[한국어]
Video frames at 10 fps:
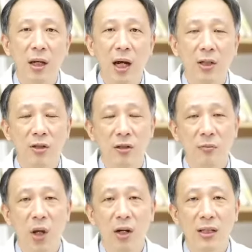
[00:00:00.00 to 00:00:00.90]
아주
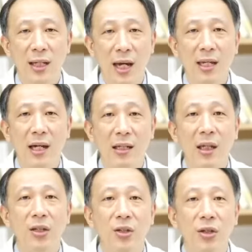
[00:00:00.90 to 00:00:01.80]
극명한 차이가
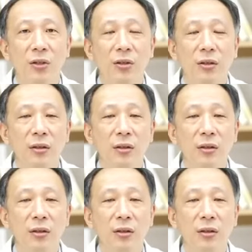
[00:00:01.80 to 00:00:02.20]
있겠지요.